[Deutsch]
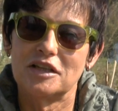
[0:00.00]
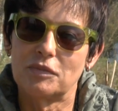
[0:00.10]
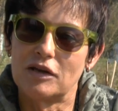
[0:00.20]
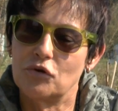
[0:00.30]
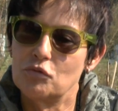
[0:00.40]
ich
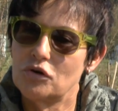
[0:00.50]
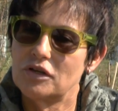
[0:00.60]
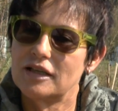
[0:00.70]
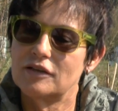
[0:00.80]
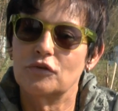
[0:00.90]
bei
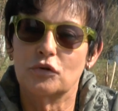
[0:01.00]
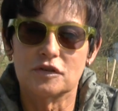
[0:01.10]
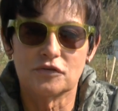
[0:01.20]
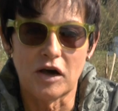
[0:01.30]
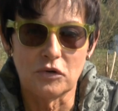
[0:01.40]
WomoClick für
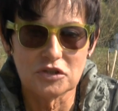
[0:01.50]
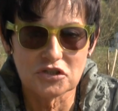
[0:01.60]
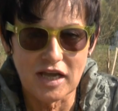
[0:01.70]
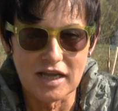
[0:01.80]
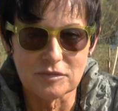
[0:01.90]
uns Frauen
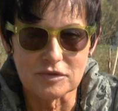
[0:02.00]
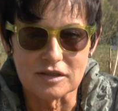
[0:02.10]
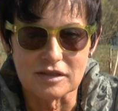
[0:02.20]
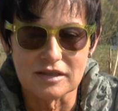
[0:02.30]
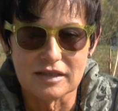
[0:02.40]
schreiben.